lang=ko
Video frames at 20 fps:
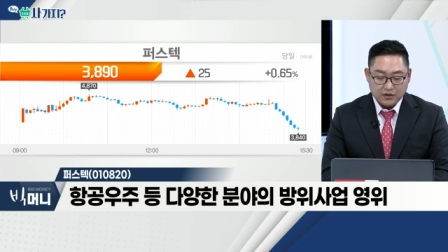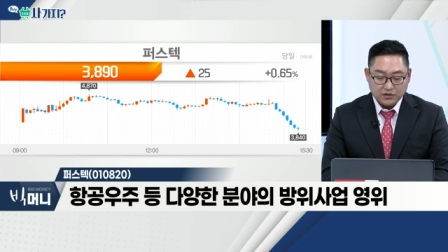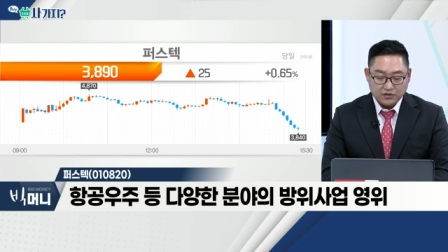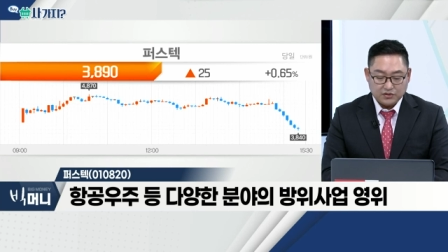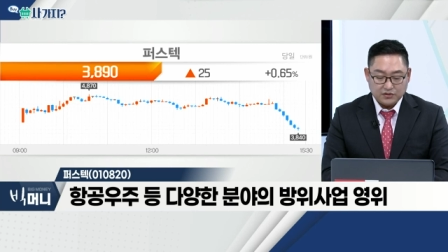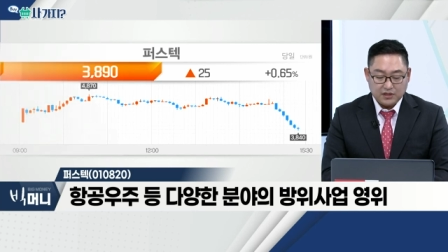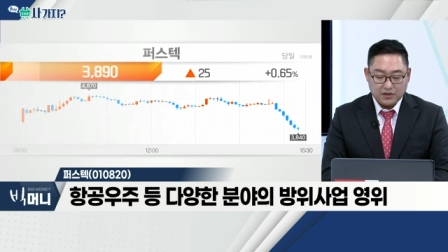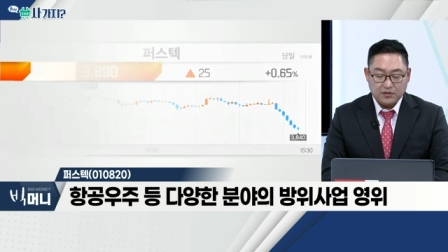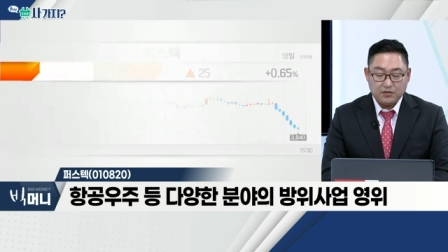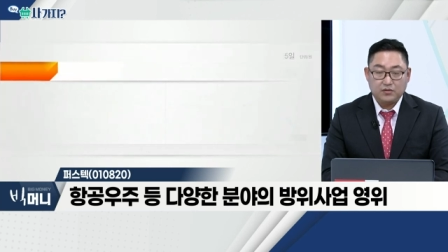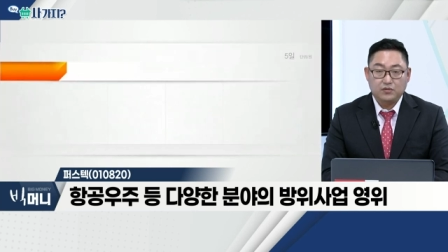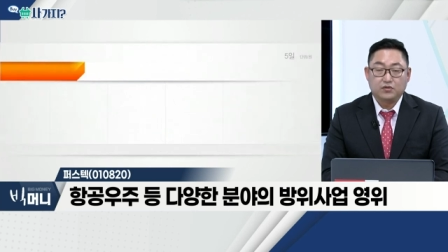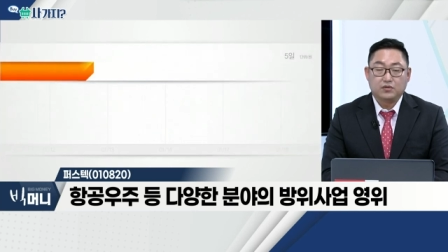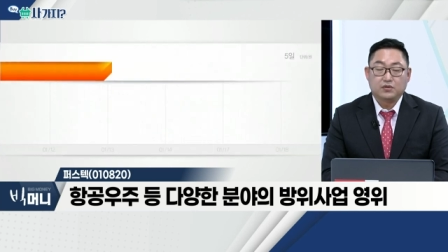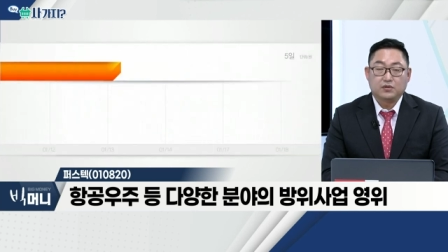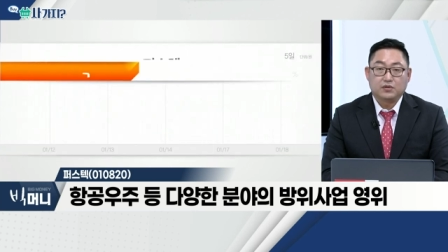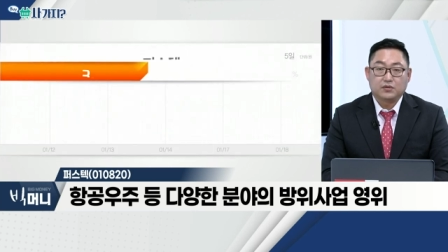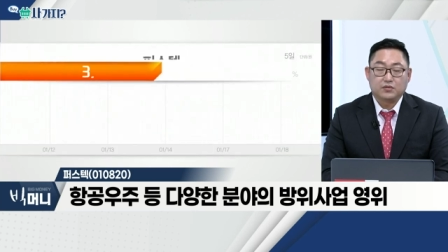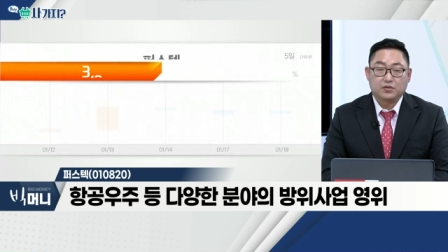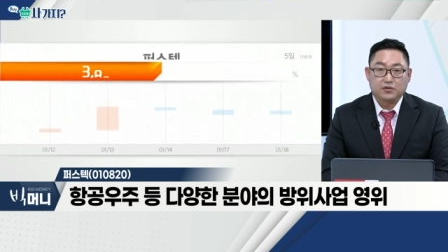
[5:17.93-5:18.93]
휴대용
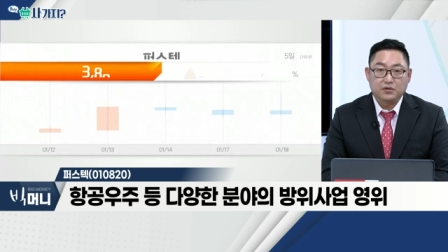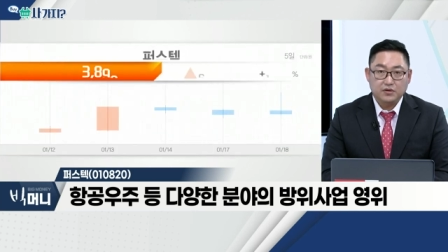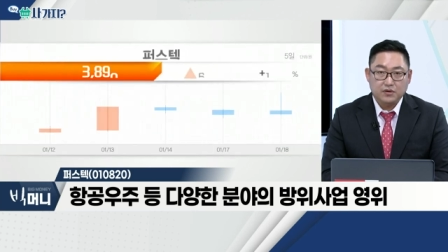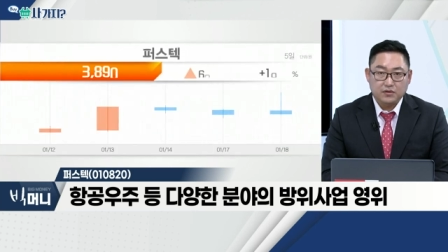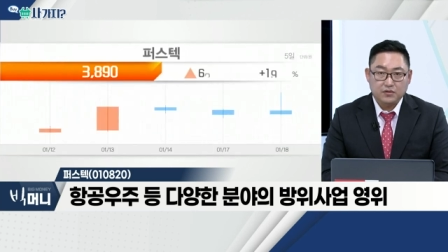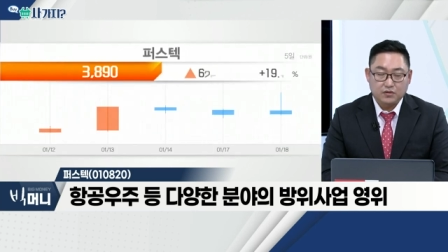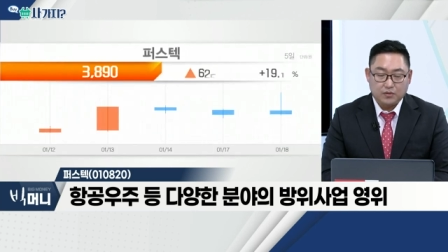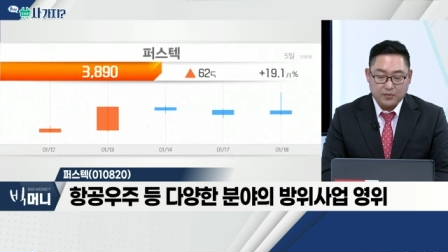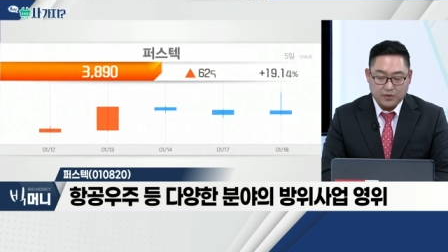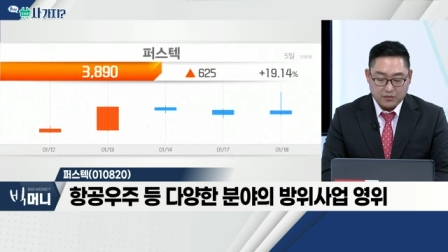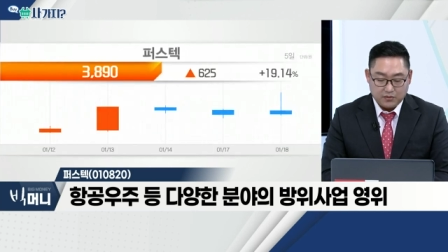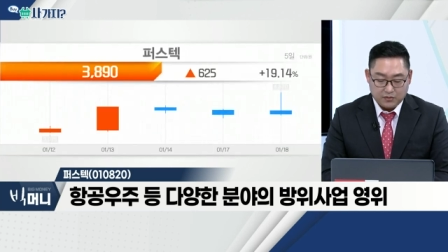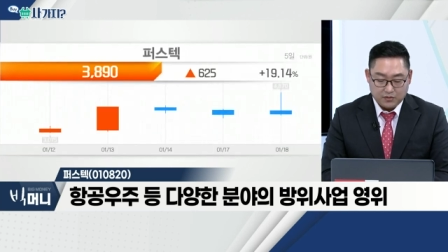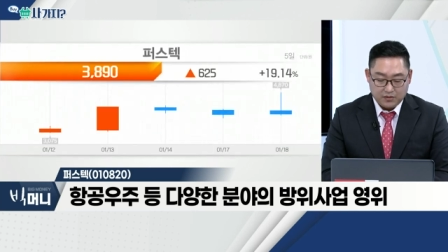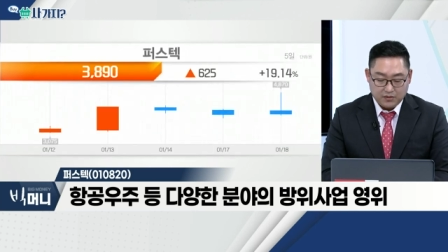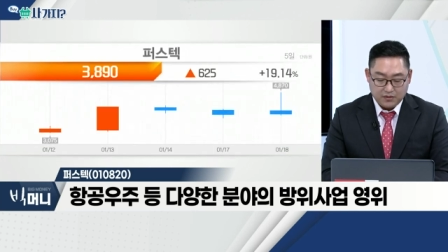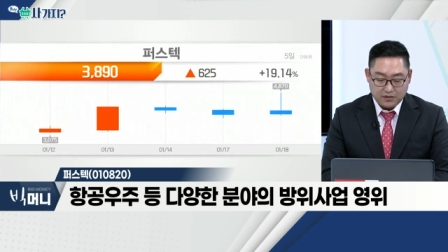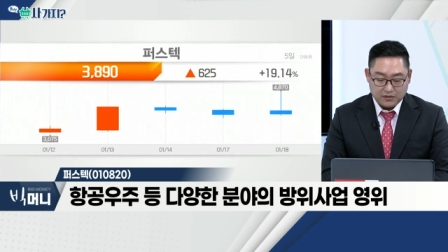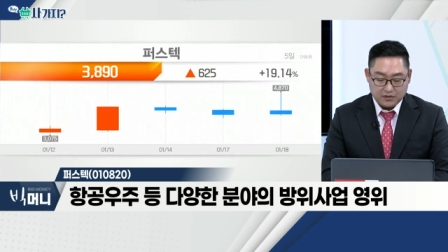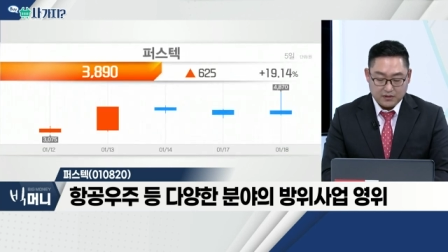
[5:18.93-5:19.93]
소형 로봇
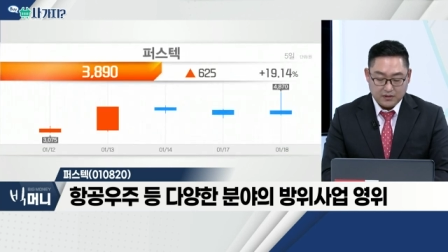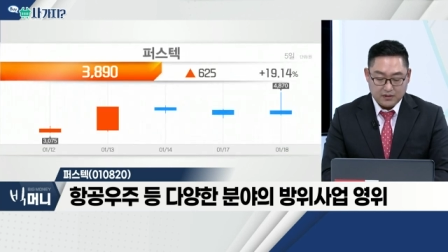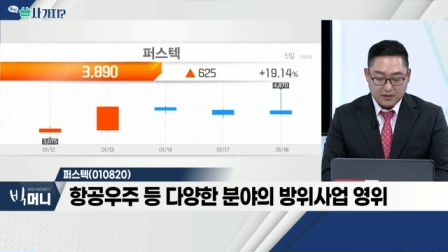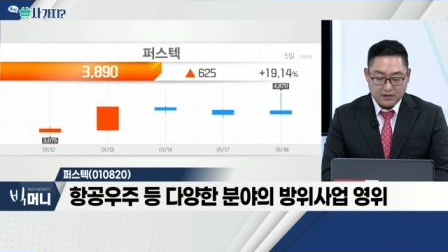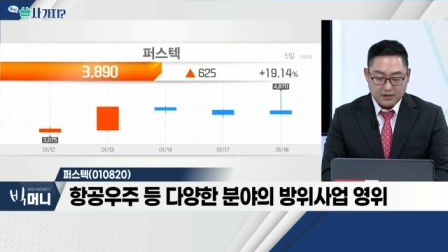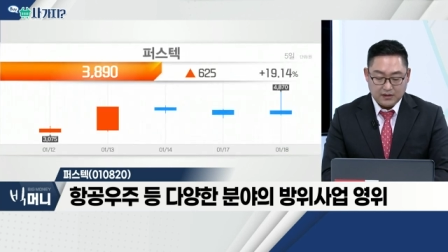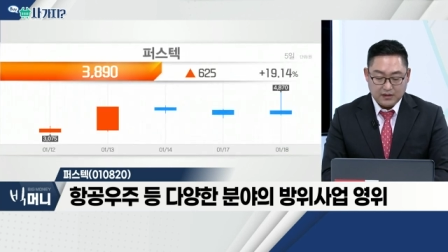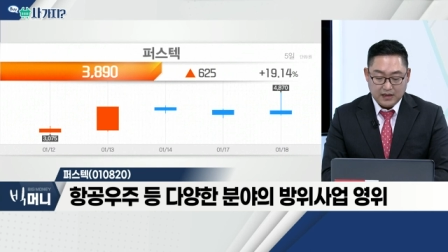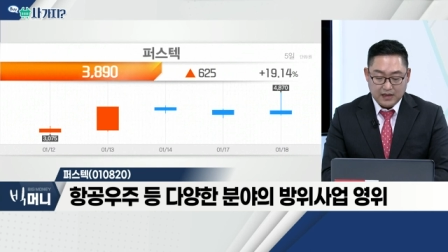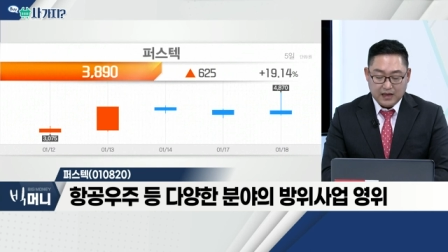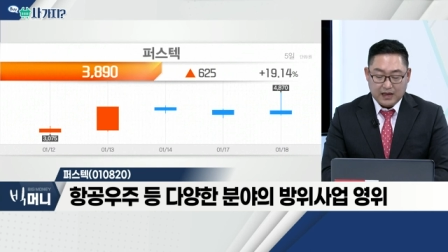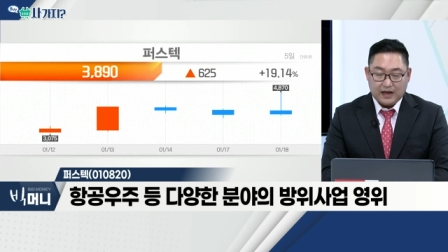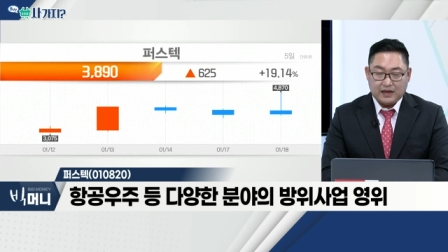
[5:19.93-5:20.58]
이런 것들을